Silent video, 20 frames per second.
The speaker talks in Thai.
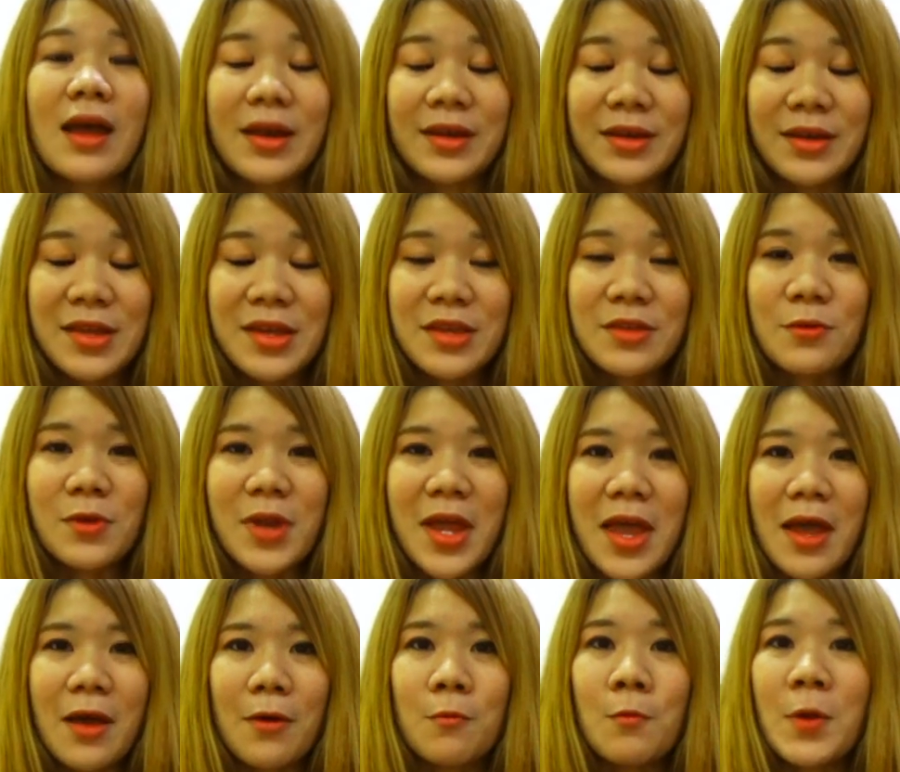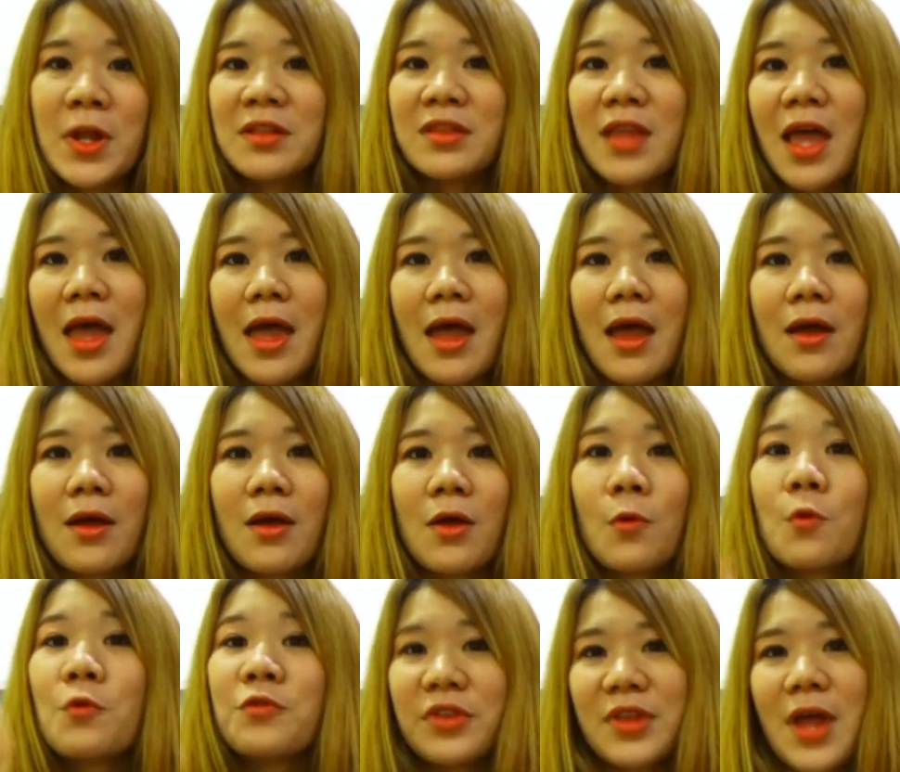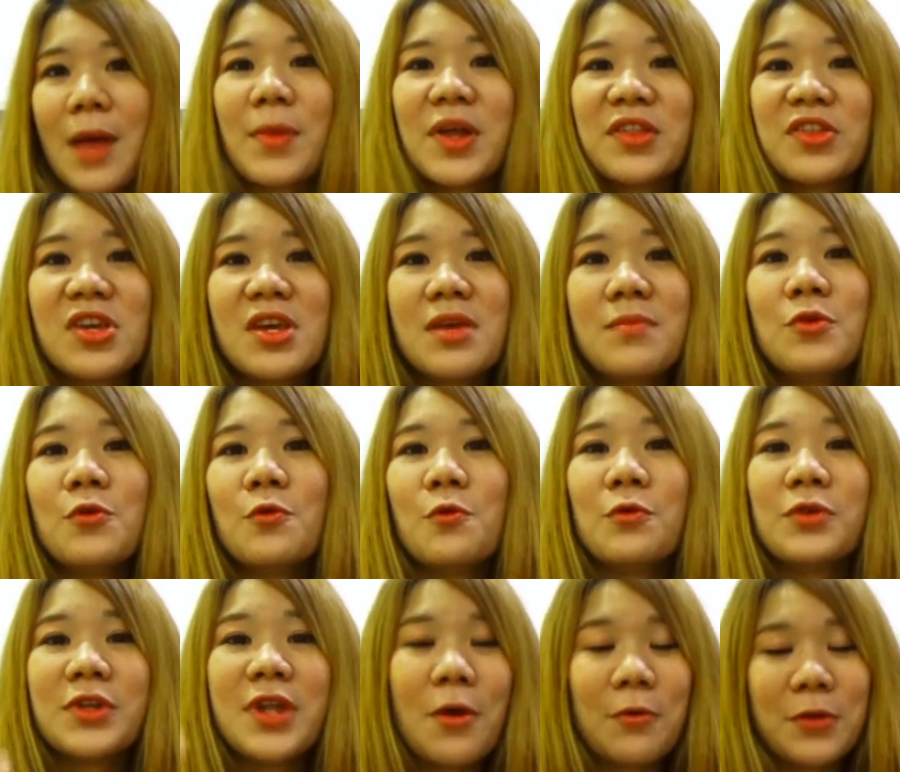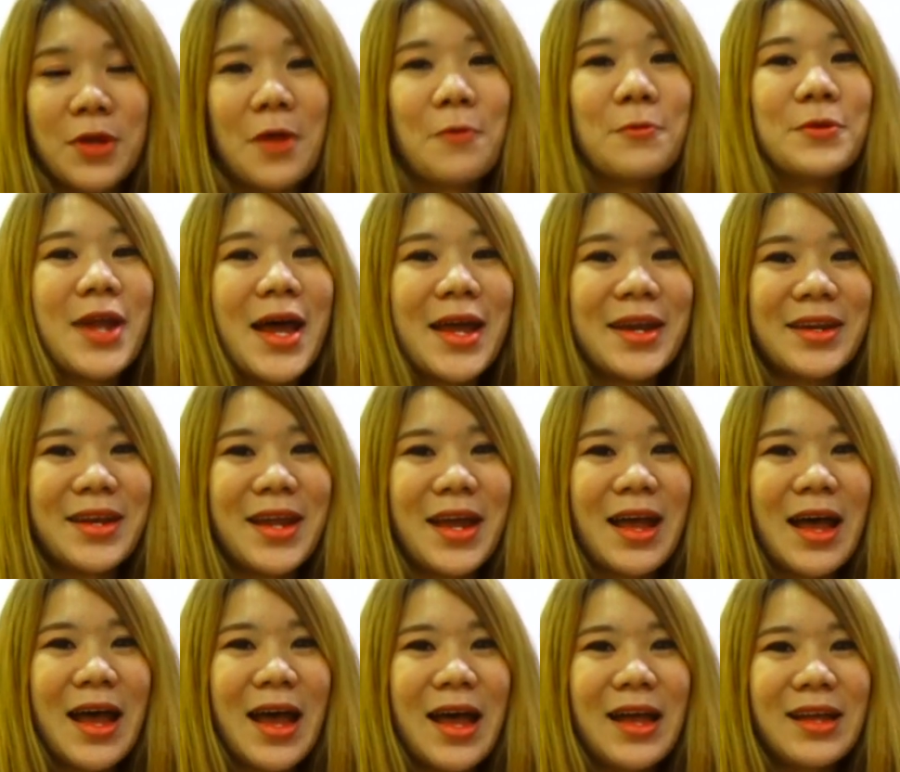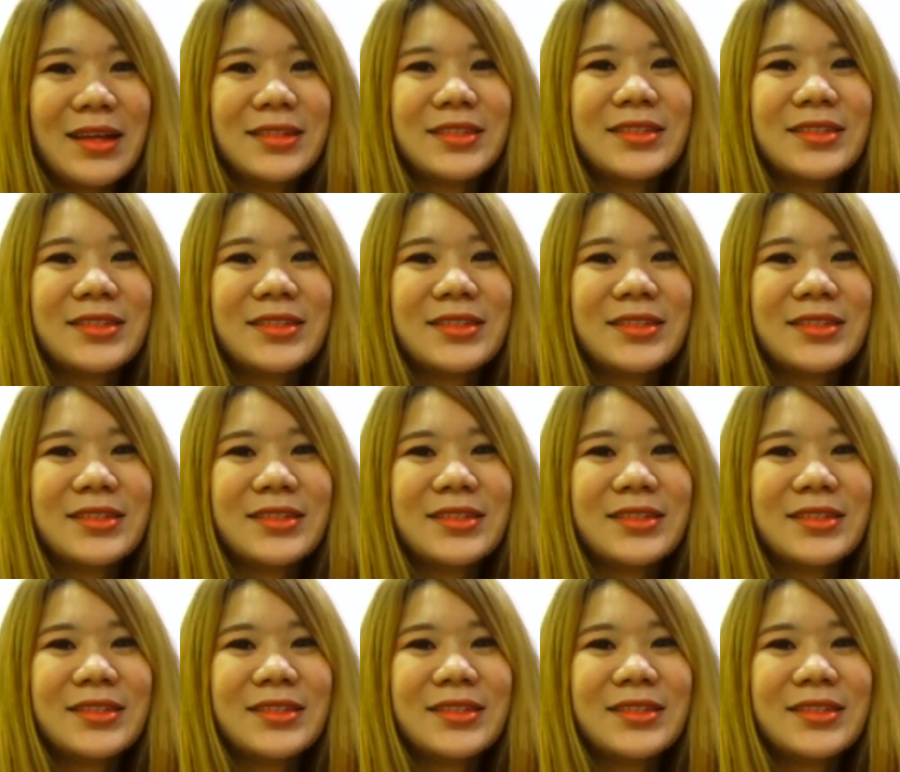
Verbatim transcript: อันนี้อยู่แล้วเว้นแต่คุณจะทำอาชีพอยู่แถวๆนั้นนะคะ